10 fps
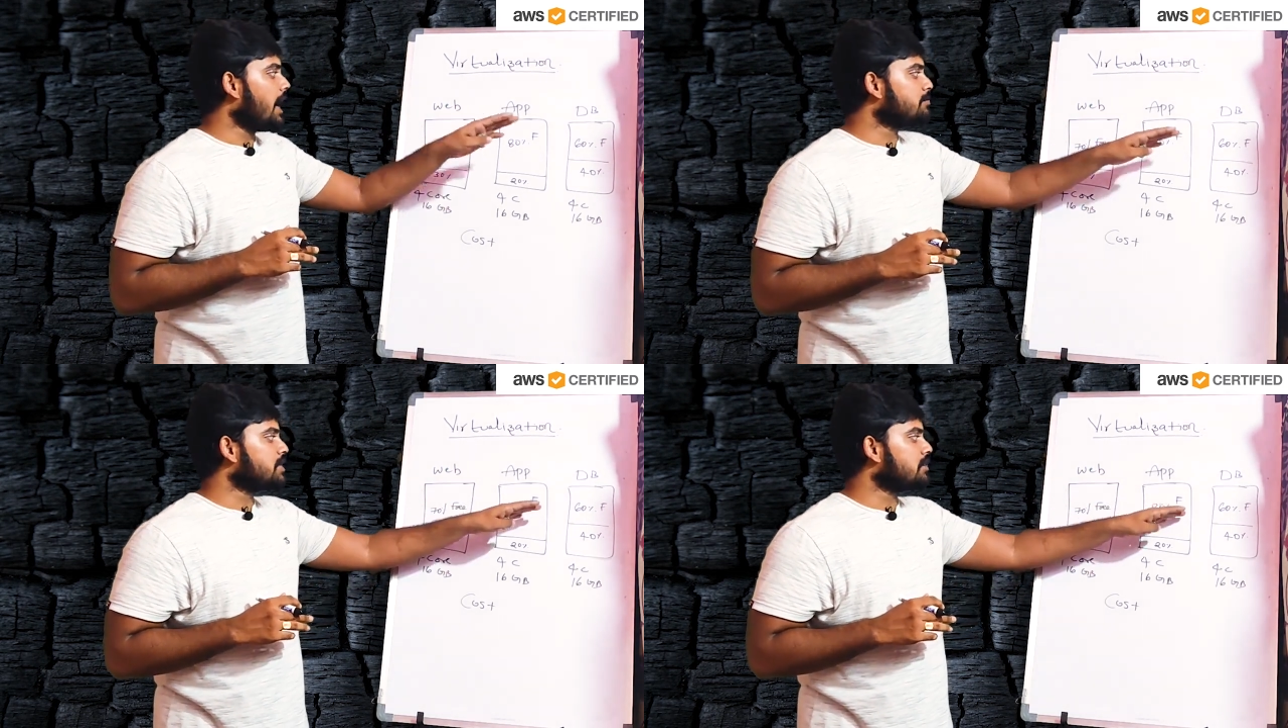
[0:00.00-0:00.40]

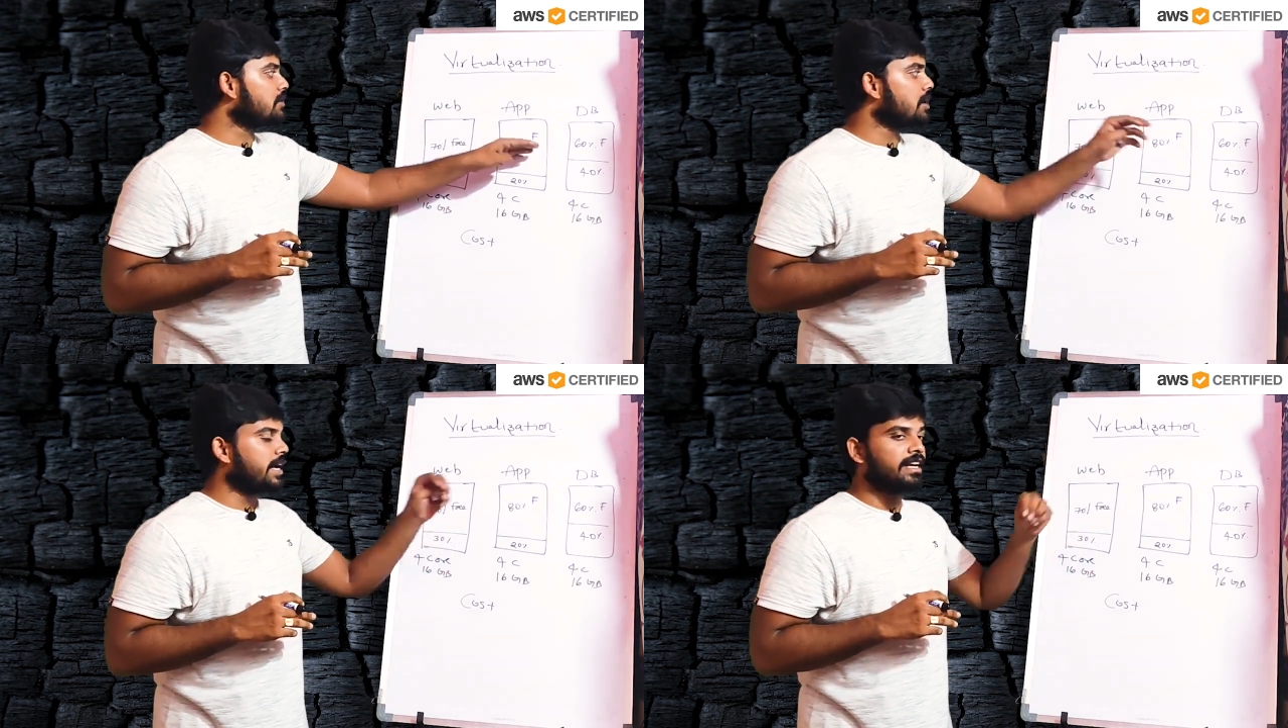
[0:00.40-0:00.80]
యాప్
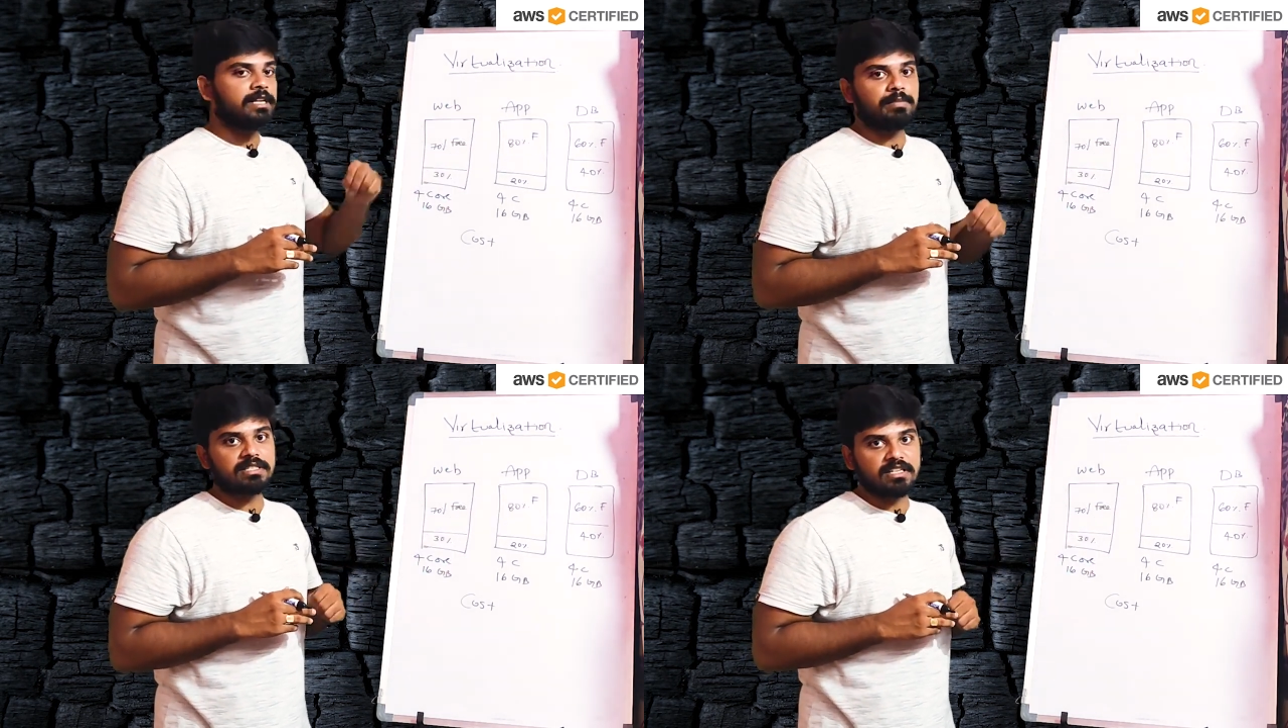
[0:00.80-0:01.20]
సర్వర్లో
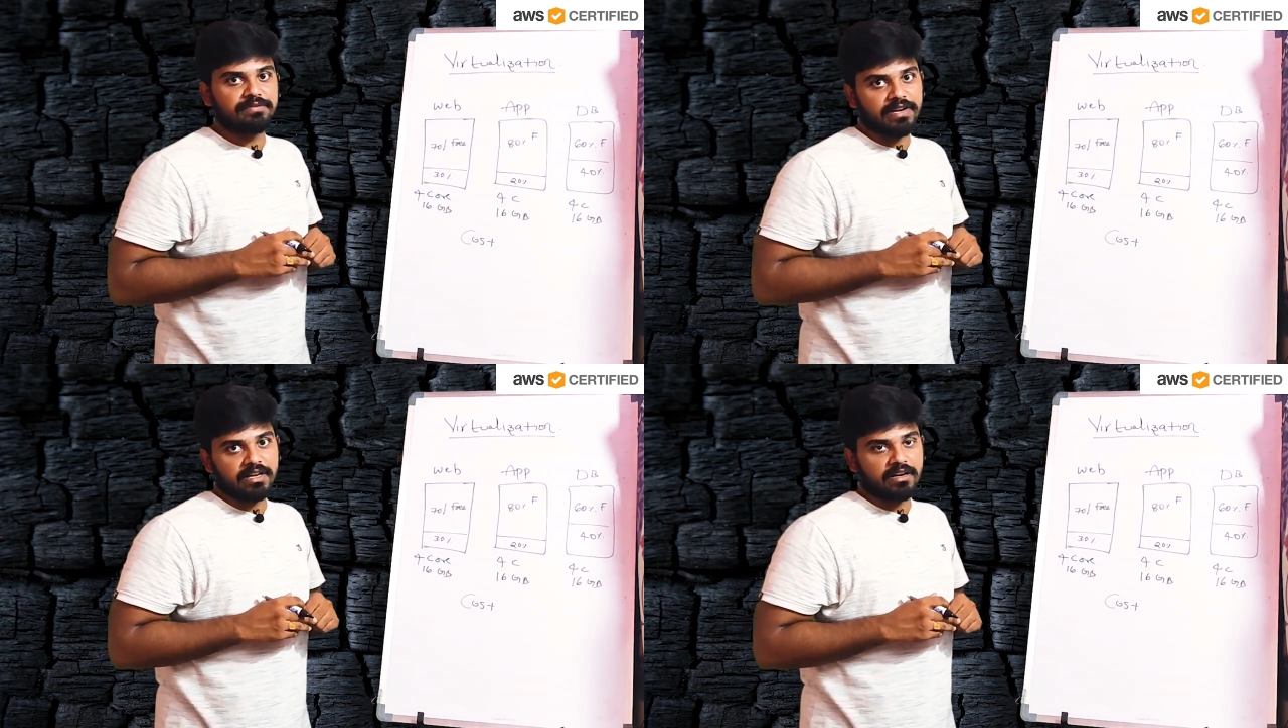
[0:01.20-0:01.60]
ఎయిటీ
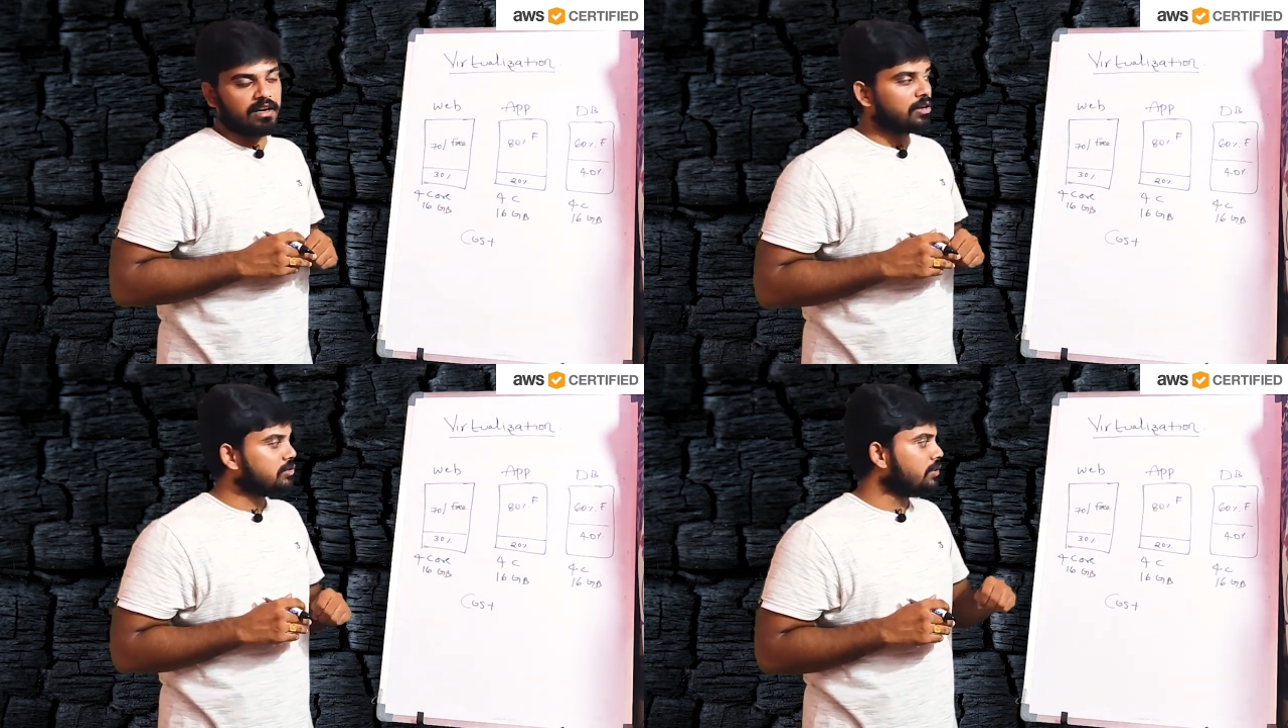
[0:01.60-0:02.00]
పర్సెంట్ ఫ్రీగా
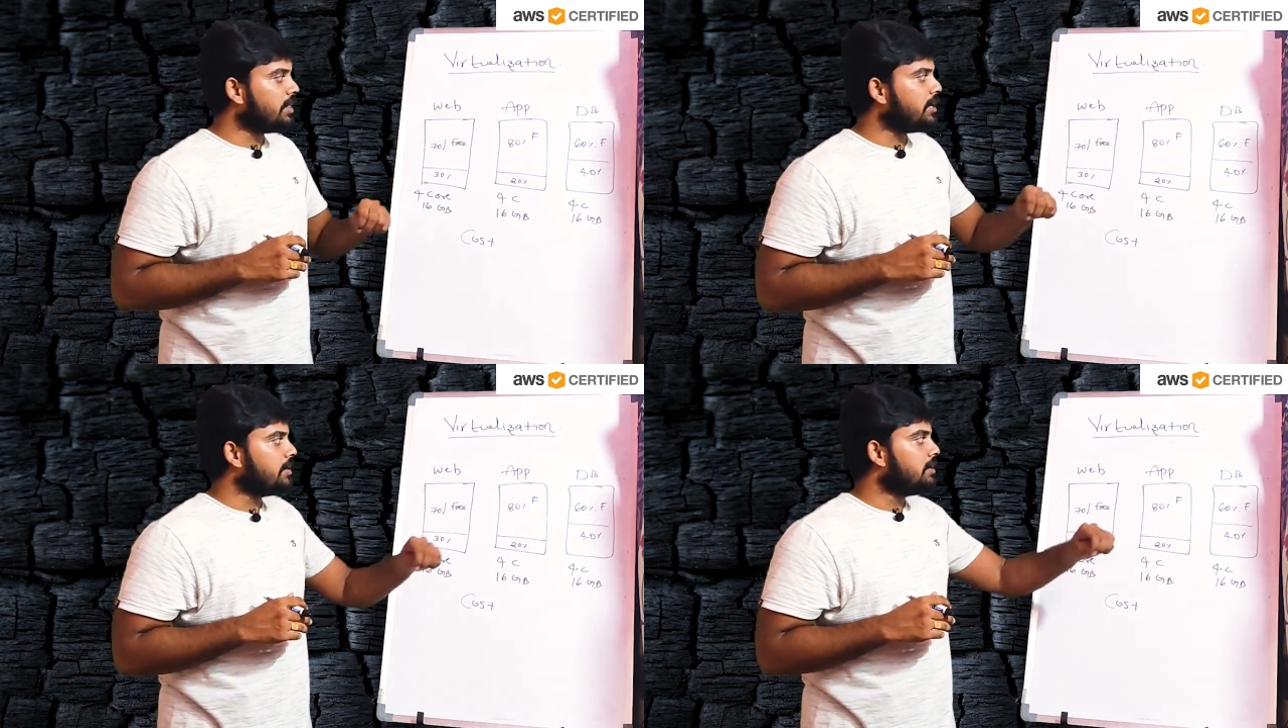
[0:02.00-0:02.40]
రన్ అవుతుంది